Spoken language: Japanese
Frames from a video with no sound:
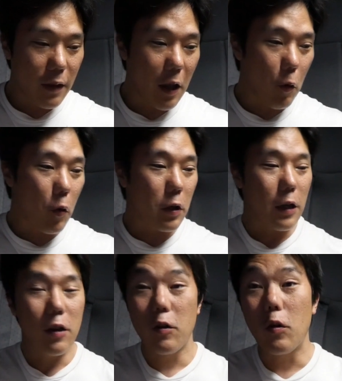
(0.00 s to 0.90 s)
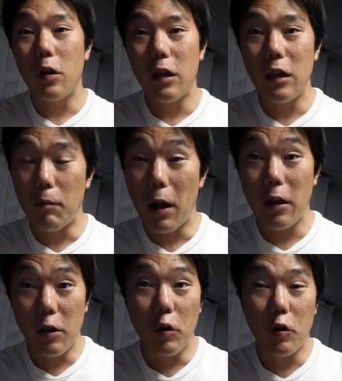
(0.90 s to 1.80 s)
でここにい
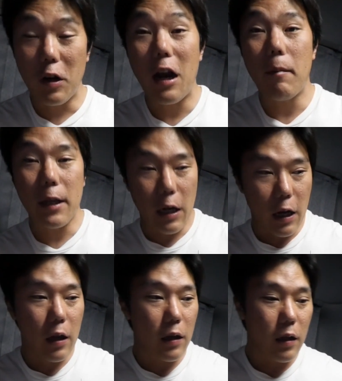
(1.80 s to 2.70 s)
いろいろ並べてね